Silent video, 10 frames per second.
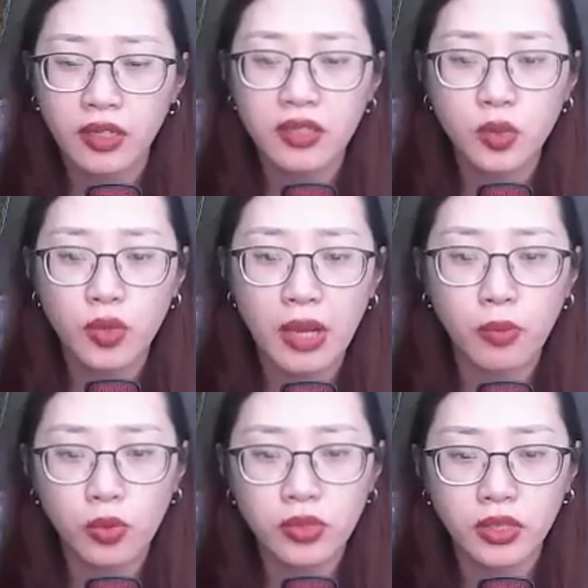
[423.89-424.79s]
lướt qua
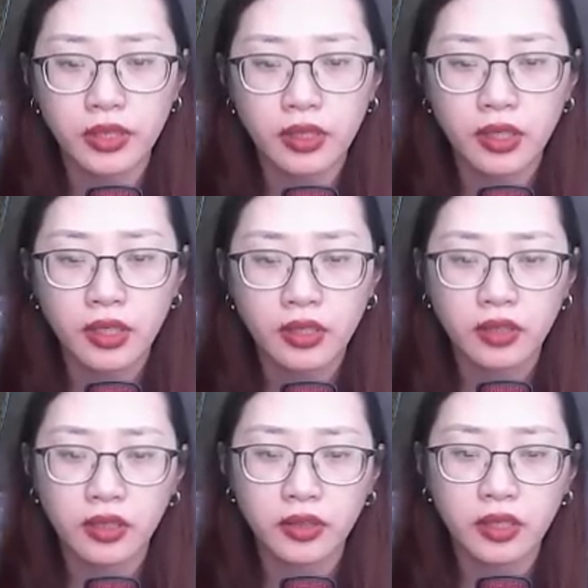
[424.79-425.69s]
bốn người,
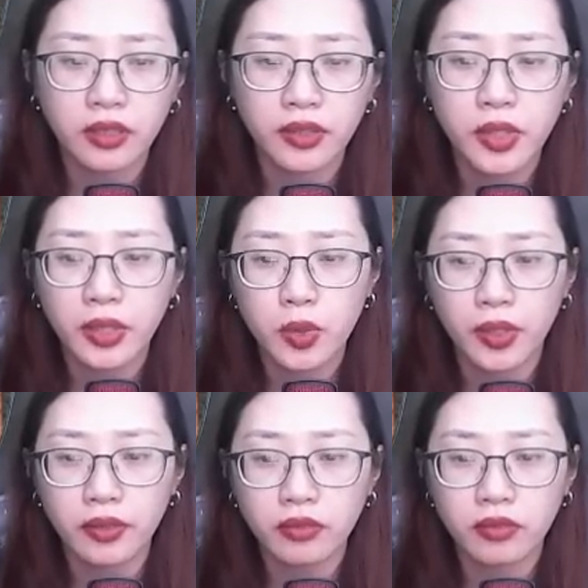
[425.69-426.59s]
từ từ di
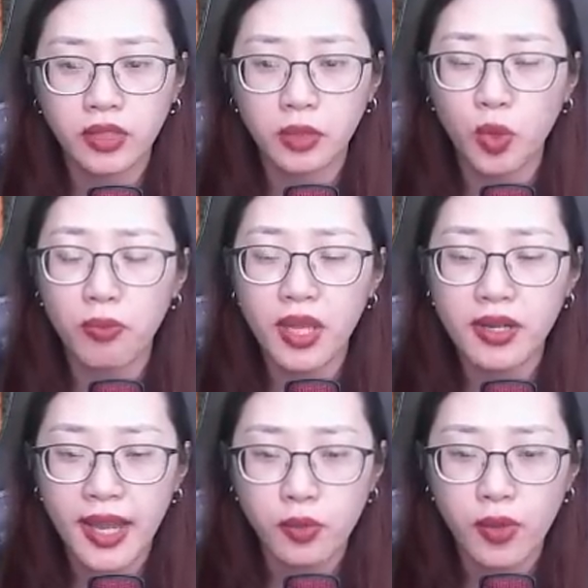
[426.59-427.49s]
chuyển từ một
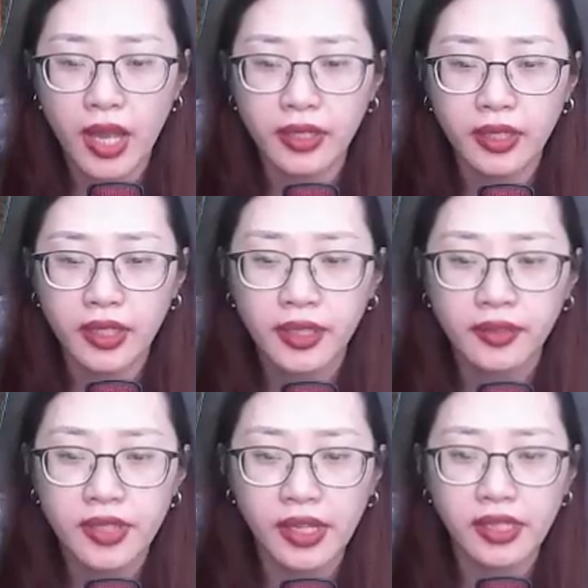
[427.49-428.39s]
bên lao qua,
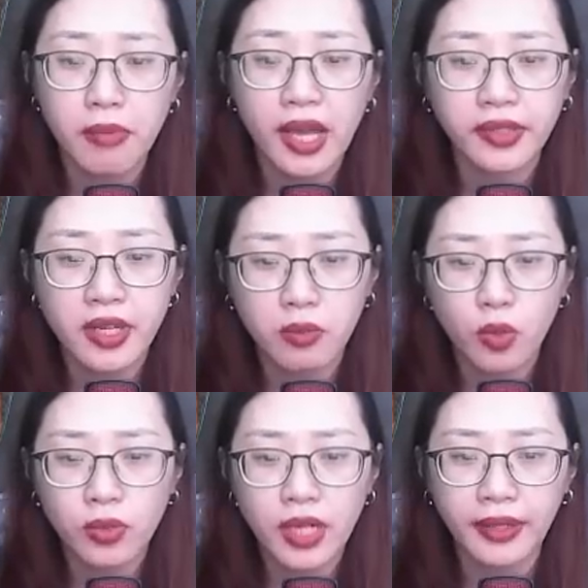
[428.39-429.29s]
chạy ba chân
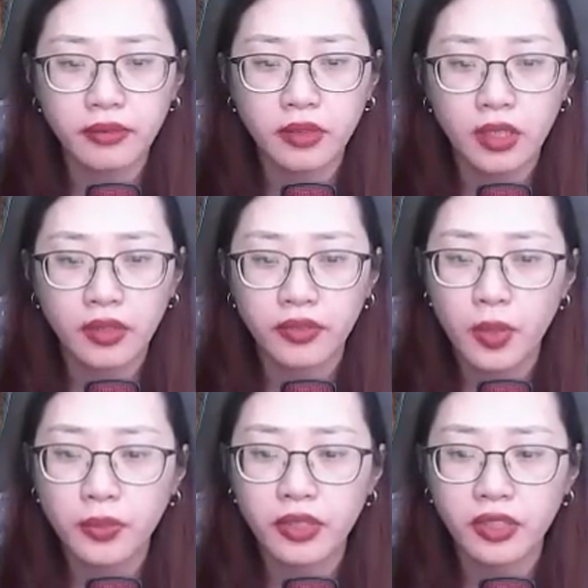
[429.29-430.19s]
bốn cẳng,
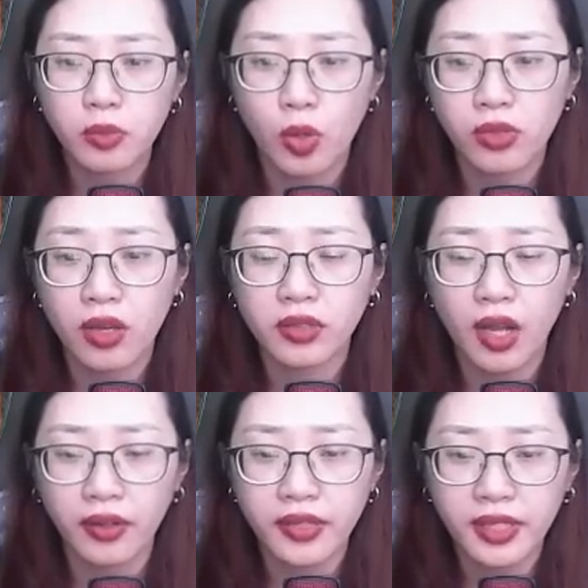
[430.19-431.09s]
giống như một con
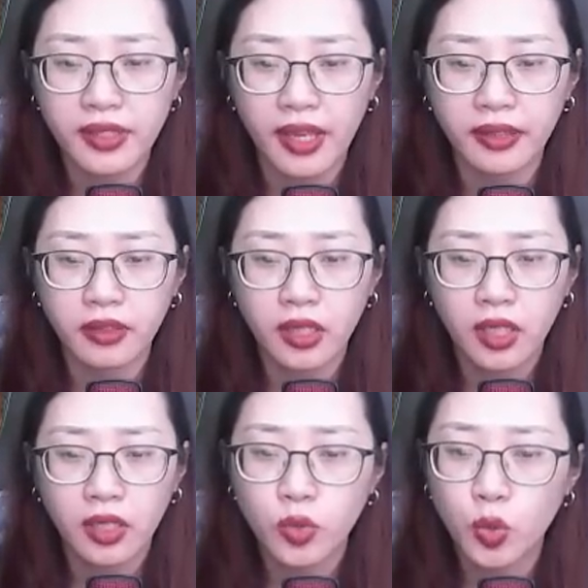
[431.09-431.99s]
thỏ nhanh nhẹn,
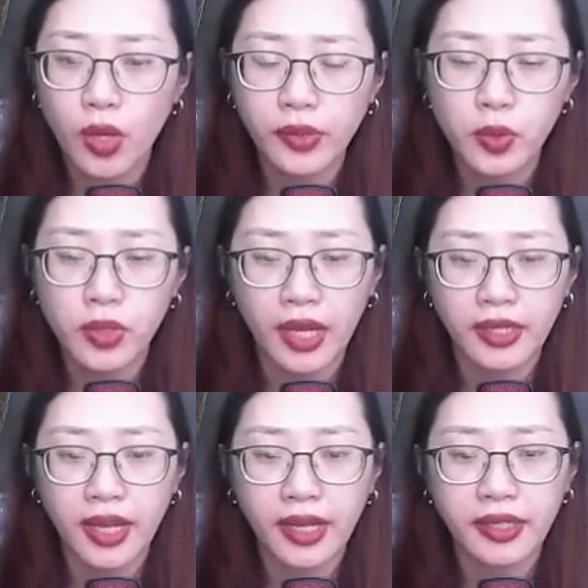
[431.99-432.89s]
chui qua chui
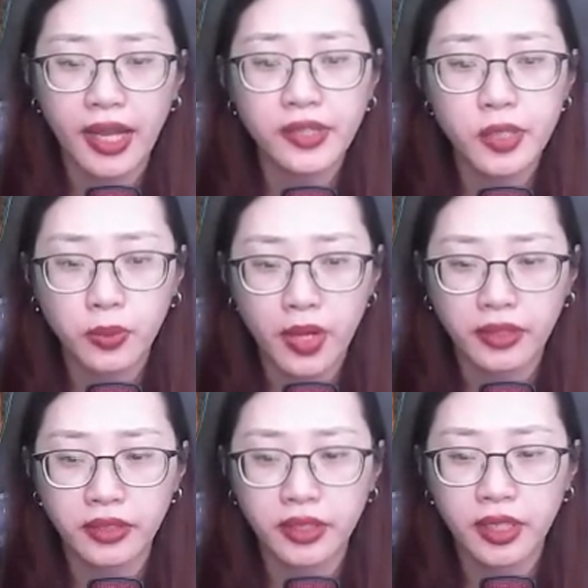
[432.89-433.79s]
lại hai cái trong đoàn
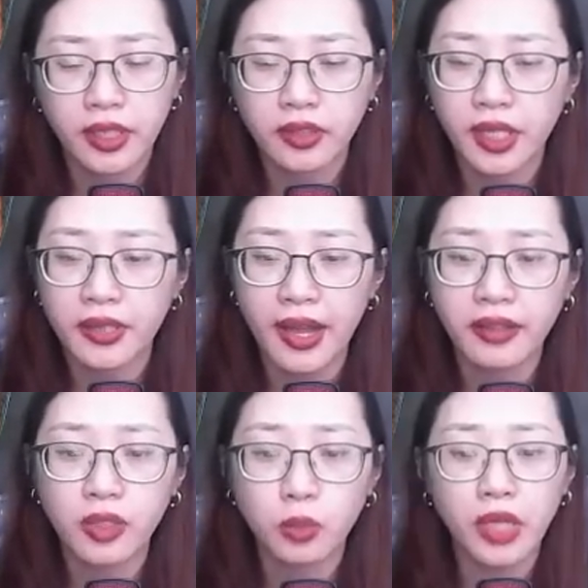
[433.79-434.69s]
người thì đã
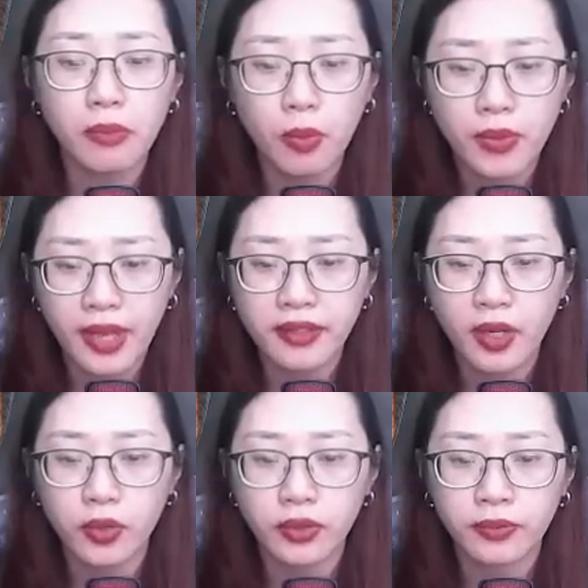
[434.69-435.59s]
không thấy bóng dáng đâu.